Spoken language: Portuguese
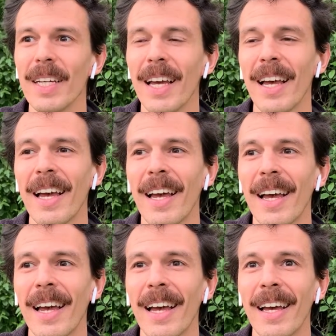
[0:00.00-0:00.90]

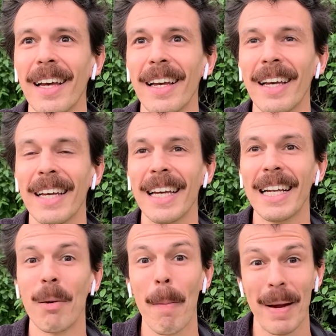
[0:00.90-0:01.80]
É, ele
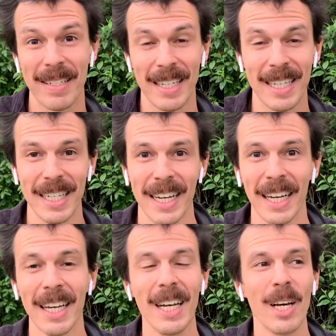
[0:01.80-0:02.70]
é uma parceria
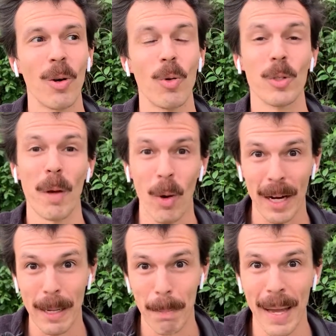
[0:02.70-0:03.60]
com Ismael
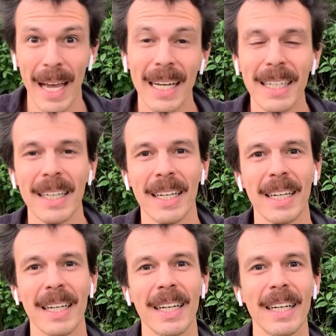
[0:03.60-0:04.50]
Canepelli,
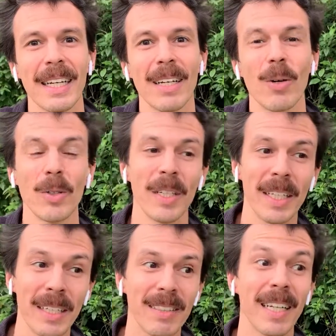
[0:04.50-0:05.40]
é,
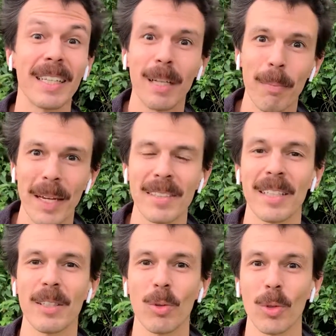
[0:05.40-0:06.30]
roteirista e também
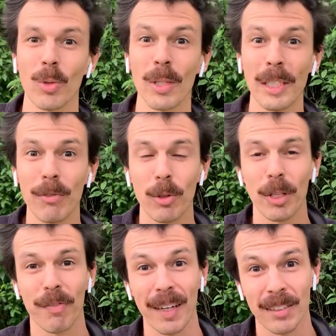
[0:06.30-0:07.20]
escritor do livro,
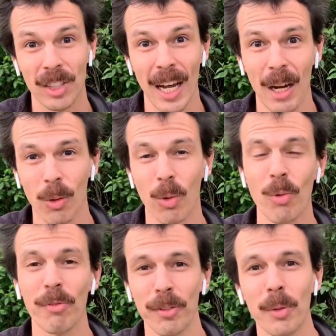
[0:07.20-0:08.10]
que faz diálogo com
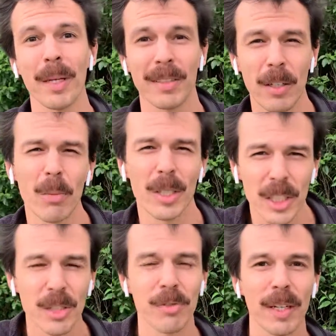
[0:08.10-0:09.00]
o filme, assim como a
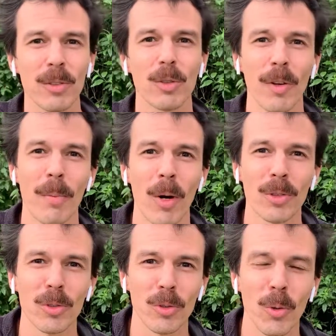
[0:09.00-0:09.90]
gente fez nos
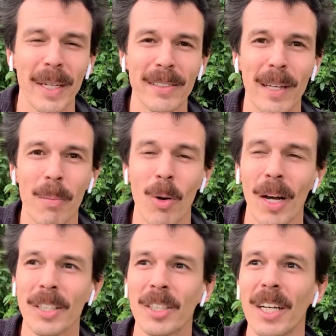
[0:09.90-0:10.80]
famosos Doentes da
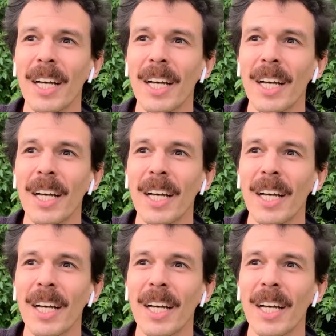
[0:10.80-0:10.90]
Morte.